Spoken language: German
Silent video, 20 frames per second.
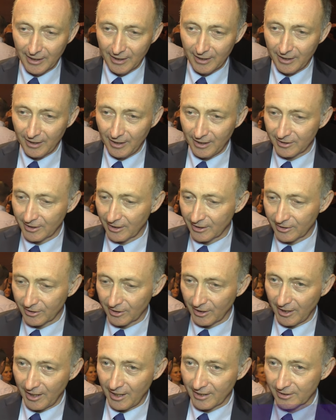Äh, es
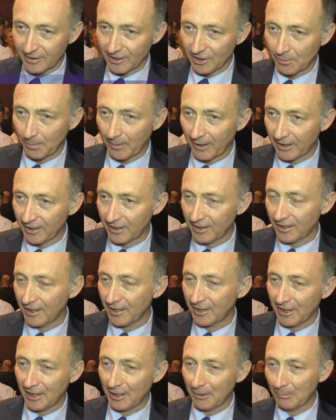hat erst Gespräche
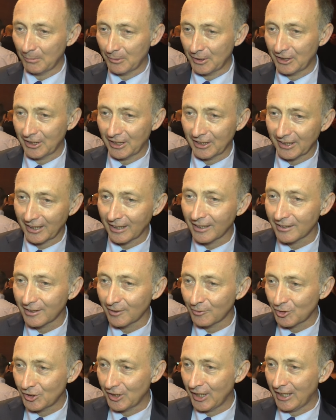gegeben, die dann
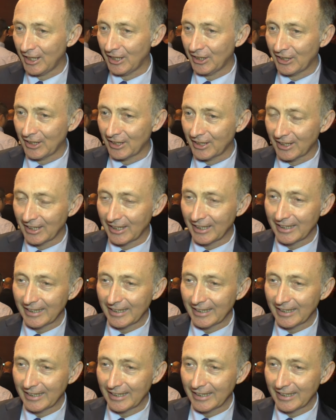relativ schnell in der